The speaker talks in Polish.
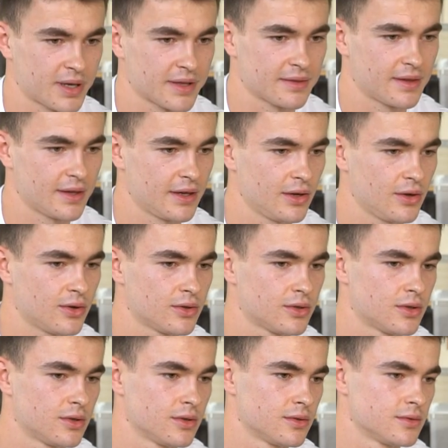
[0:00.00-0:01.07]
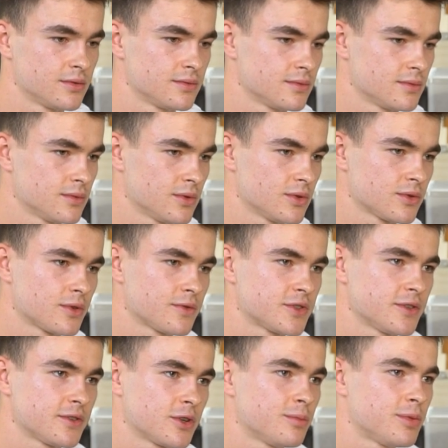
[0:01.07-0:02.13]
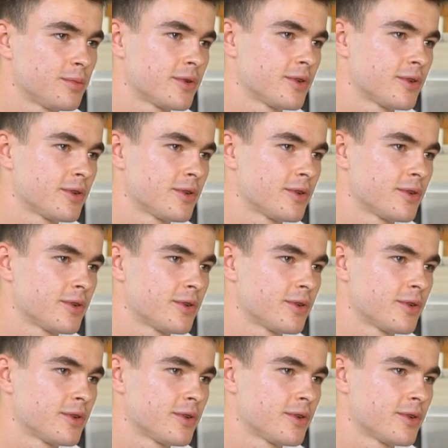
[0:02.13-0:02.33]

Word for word: Panteon, no to wszystko po